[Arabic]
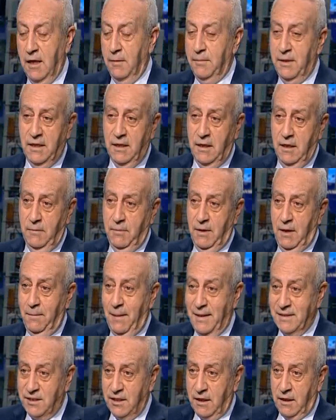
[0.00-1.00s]
طبعا إيه، بالبصره
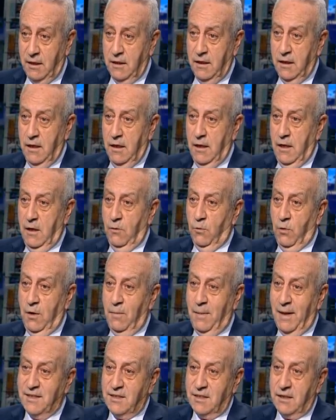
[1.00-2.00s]
ايه مستمره
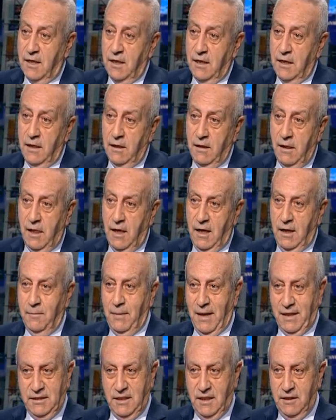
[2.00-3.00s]
والبصره
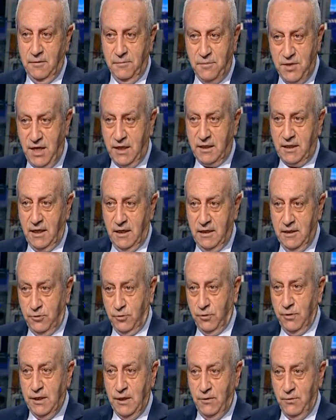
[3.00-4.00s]
البغداد مشكله
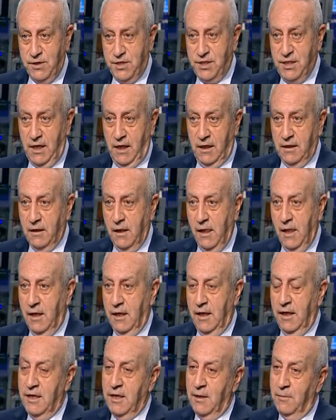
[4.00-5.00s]
سنه وشيعه صح
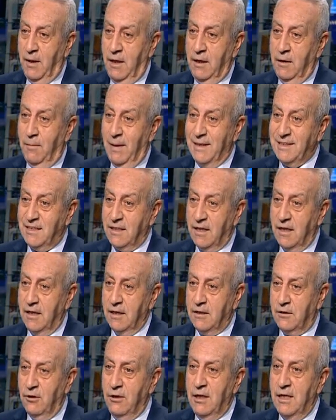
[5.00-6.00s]
انما البصره
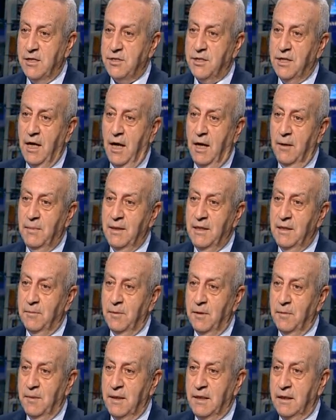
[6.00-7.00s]
كلها شيعه 100%
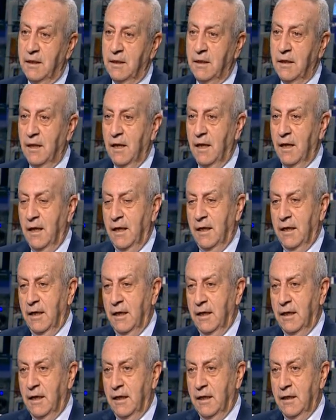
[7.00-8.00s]

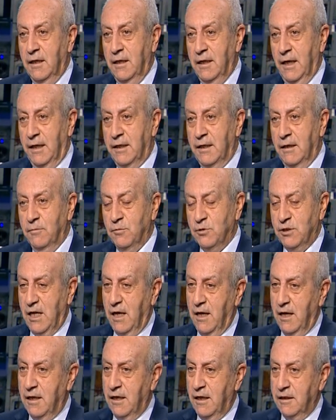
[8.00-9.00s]
يعني
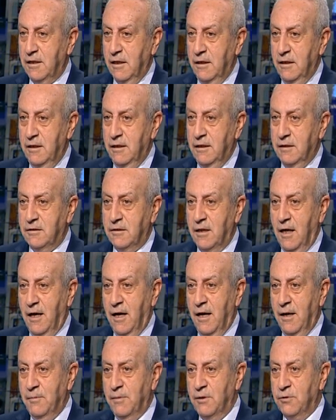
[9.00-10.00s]
المظاهرات اللي
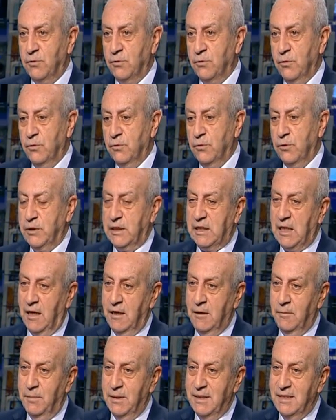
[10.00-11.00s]
قامت
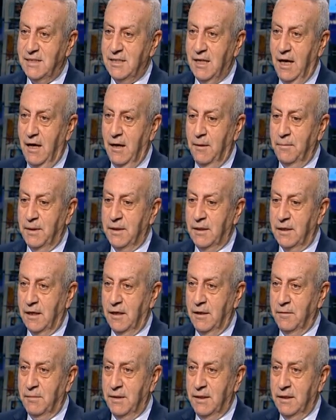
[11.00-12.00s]
والطالب بانسحاب
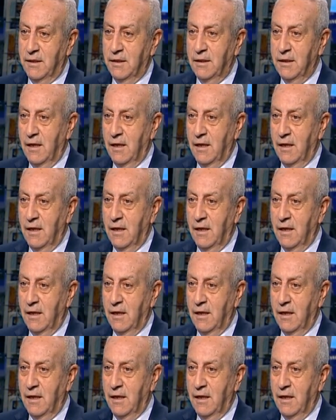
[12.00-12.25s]
ايران من